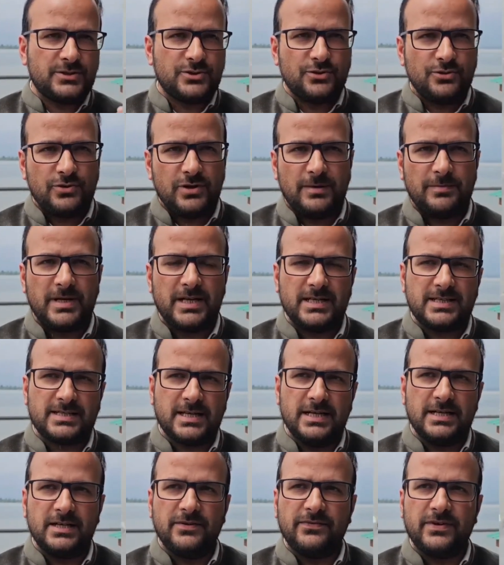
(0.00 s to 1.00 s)
जो हमारी
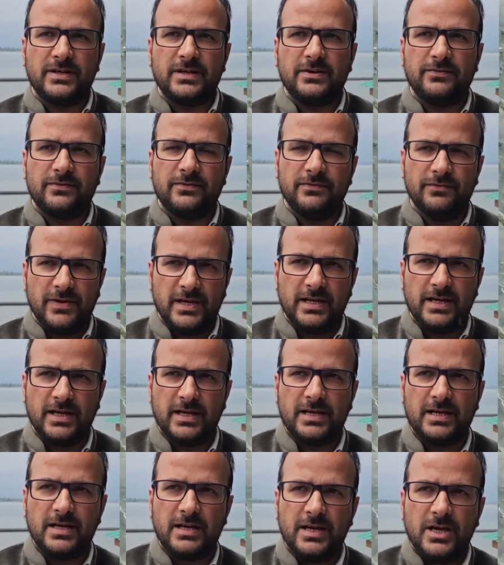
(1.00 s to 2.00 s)
साइंटिफिक विंग है